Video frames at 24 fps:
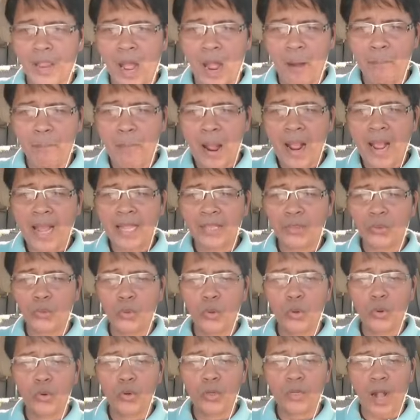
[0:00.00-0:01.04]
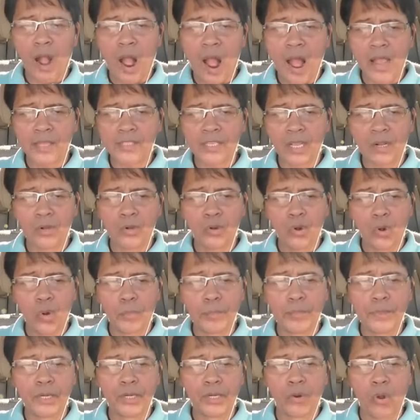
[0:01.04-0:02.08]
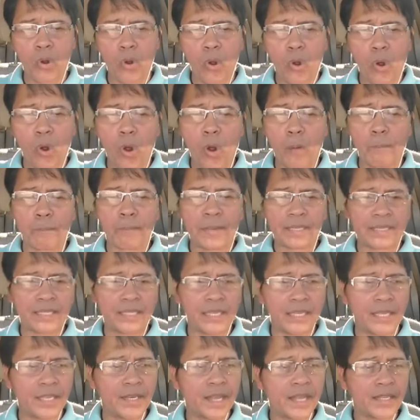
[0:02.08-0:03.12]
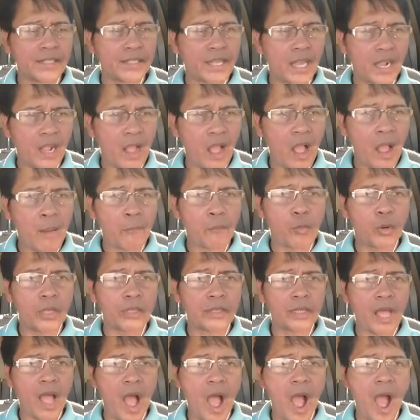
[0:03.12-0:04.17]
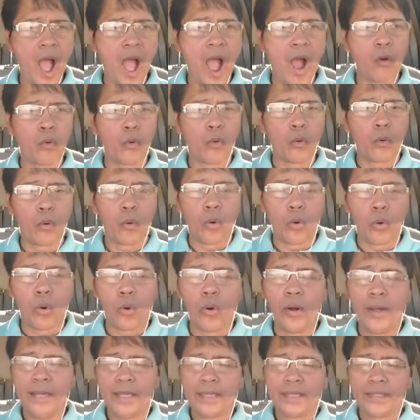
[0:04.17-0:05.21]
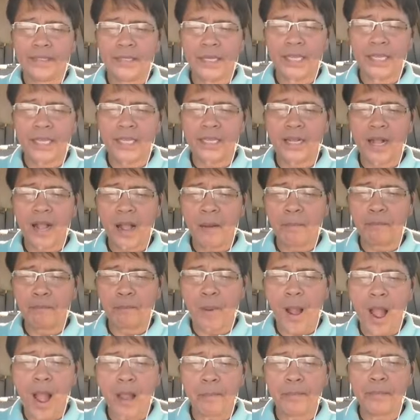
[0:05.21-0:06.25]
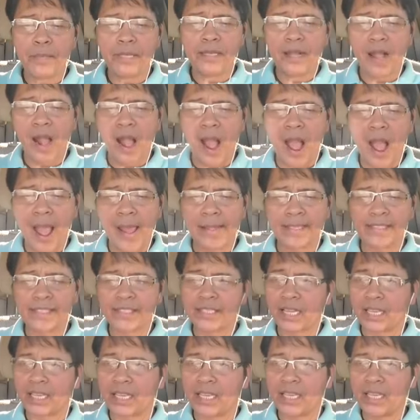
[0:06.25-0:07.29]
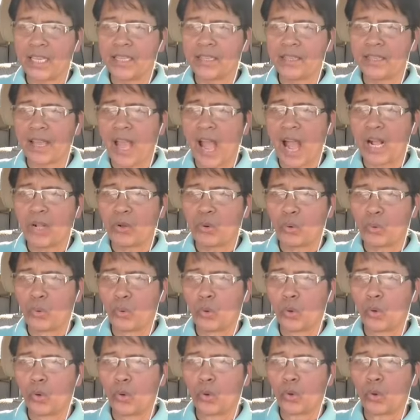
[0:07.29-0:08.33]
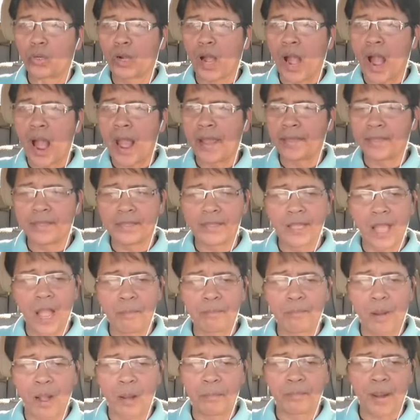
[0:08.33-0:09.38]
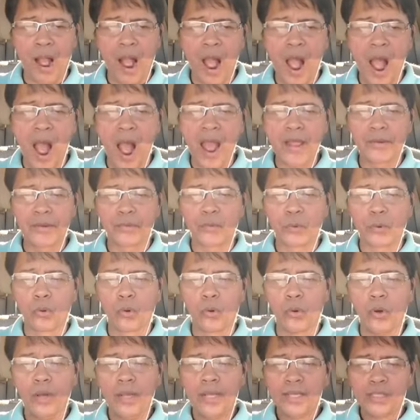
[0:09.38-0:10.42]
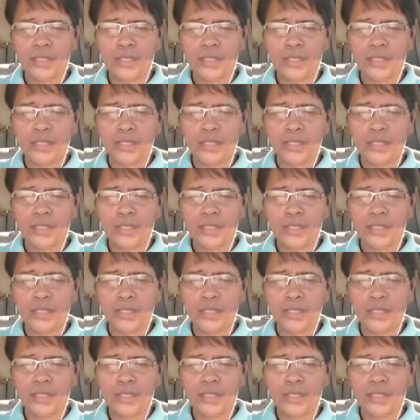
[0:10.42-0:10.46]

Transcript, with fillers: na makatulong ka sa gobyerno pati na sa kapwa-tao di ka pabigat sakit ng ulo kahit na papaano